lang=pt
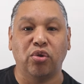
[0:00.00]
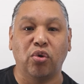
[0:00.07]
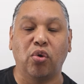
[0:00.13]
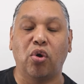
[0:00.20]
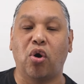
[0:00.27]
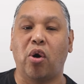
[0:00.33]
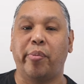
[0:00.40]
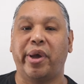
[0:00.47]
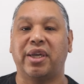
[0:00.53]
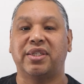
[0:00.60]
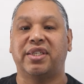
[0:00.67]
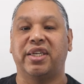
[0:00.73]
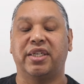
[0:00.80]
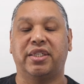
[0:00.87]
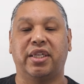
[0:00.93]
no Home
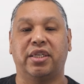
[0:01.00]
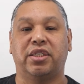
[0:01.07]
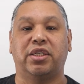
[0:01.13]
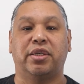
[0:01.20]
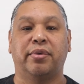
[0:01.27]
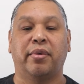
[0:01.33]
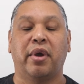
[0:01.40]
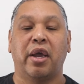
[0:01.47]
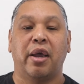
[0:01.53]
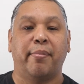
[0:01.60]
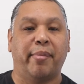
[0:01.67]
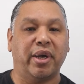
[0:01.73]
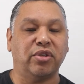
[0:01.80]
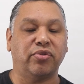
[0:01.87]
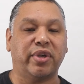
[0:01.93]
Assistant.
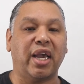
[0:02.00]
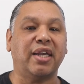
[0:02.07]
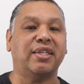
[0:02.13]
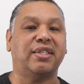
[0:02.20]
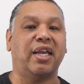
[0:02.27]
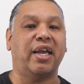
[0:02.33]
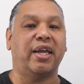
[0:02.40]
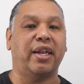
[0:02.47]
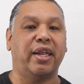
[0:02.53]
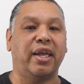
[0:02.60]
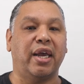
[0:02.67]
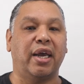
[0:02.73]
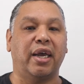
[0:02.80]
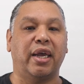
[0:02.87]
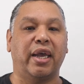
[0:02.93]
Mas o que, que
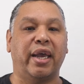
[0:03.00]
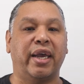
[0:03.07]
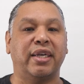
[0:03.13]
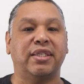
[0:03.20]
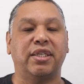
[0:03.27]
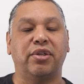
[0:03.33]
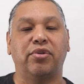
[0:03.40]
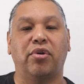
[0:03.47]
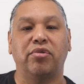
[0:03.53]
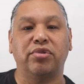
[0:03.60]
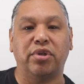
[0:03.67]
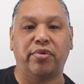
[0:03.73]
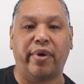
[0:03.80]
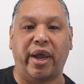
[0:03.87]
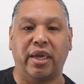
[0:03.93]
seria esse
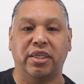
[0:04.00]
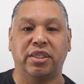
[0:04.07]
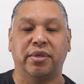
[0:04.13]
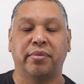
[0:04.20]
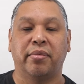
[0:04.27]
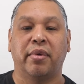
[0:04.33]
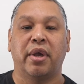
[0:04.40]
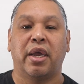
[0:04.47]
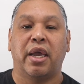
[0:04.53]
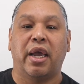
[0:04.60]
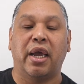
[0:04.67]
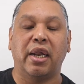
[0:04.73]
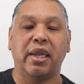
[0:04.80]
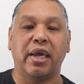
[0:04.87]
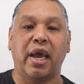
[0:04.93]
Node-RED?
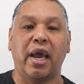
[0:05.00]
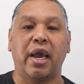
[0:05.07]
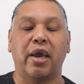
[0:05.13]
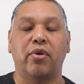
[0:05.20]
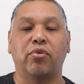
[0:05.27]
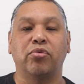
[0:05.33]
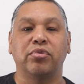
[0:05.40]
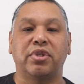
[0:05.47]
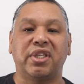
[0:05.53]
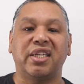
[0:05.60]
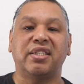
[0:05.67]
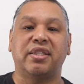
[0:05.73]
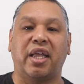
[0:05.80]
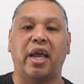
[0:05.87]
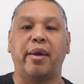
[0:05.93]
Ele é um
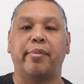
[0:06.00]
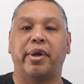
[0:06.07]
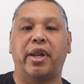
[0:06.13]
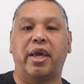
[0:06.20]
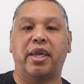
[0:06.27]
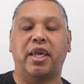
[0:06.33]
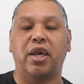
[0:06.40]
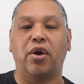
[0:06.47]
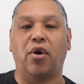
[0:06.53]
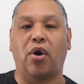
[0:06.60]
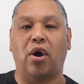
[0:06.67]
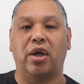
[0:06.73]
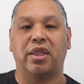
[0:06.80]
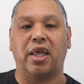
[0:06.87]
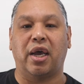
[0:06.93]
sistema né, que
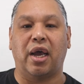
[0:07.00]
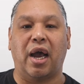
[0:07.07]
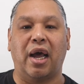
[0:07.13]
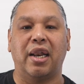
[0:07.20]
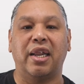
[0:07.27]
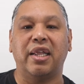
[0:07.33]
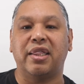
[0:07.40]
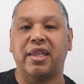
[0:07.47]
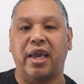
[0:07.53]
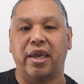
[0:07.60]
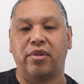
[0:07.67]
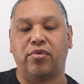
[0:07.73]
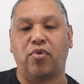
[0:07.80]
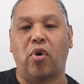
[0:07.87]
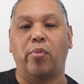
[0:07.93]
roda ali
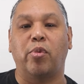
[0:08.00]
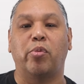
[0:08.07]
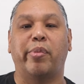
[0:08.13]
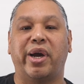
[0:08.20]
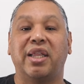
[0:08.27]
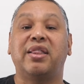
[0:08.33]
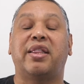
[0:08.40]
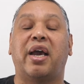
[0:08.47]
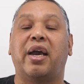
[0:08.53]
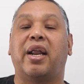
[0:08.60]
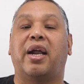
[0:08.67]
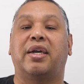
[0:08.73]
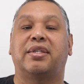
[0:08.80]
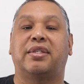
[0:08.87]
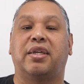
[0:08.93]
dentro como uma
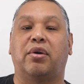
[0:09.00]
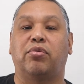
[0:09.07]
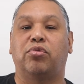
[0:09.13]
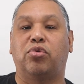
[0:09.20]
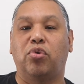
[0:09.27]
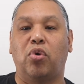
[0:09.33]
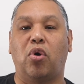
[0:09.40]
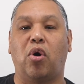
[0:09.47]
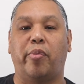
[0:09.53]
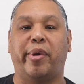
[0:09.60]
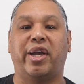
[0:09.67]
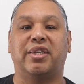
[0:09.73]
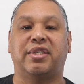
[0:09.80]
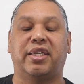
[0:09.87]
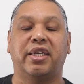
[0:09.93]
integração do
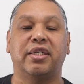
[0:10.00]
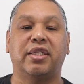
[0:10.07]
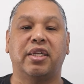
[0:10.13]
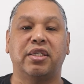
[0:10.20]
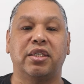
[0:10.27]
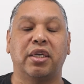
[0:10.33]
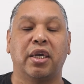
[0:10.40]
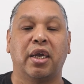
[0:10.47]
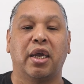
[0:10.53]
Home Assistant